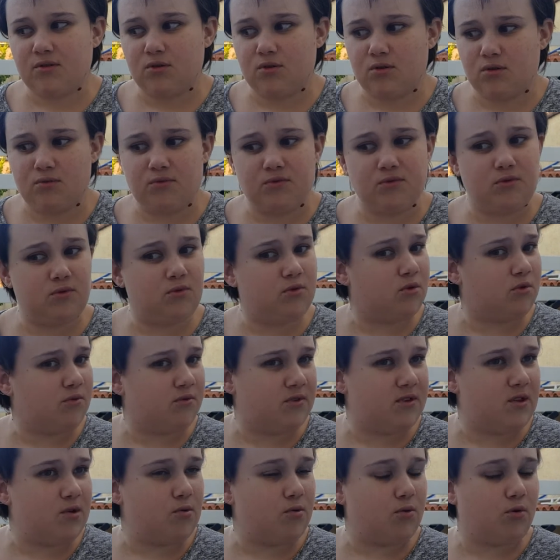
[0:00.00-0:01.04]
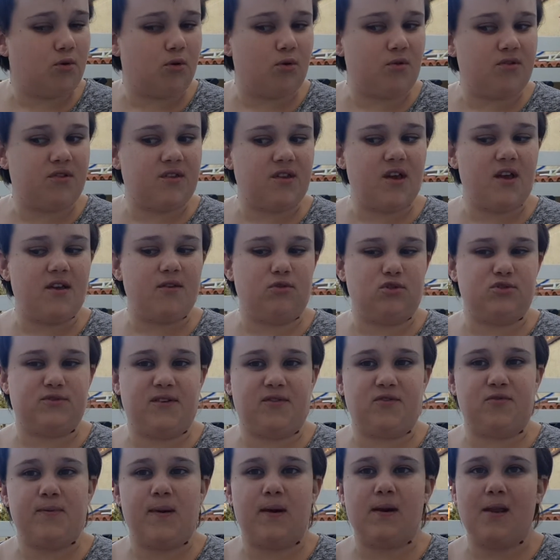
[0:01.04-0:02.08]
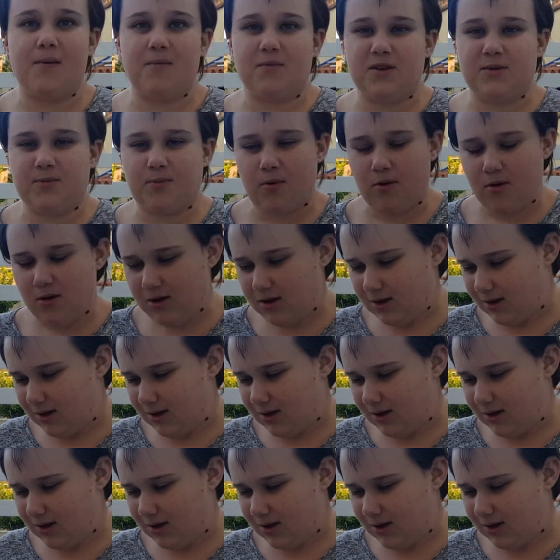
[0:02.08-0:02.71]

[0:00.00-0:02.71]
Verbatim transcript: c'est une, vidéo conseil où je vais vous parler un petit peu.